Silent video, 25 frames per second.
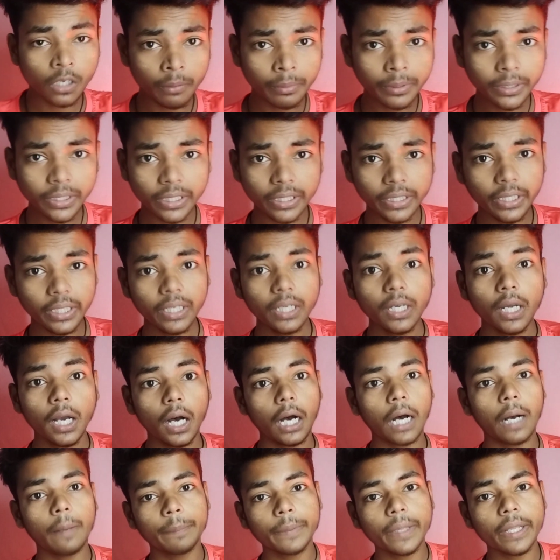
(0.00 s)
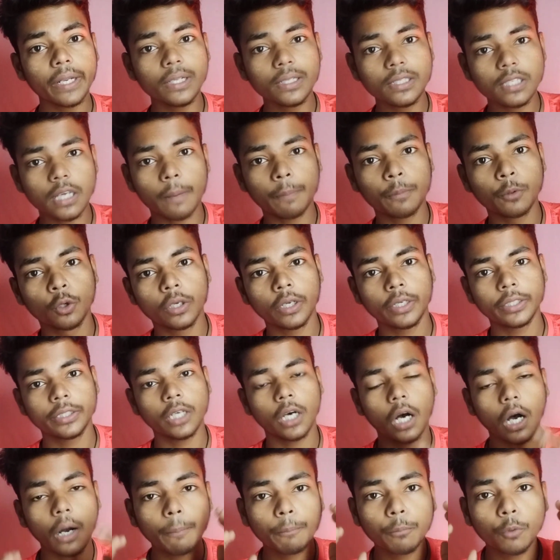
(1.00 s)
अभी देखिए आपने रील्स अपलोड कर
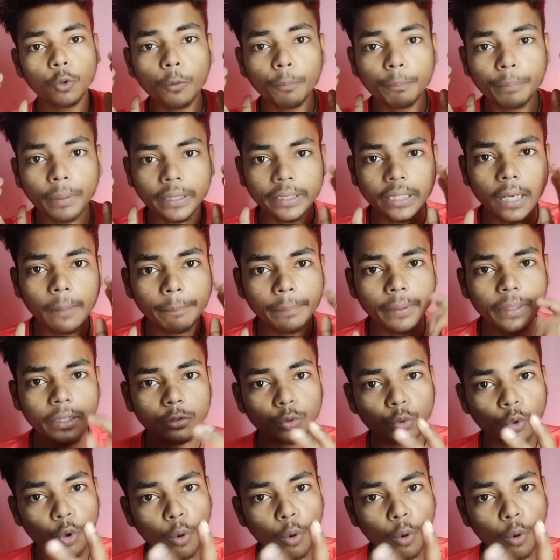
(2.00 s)
दिया आपको फटाफट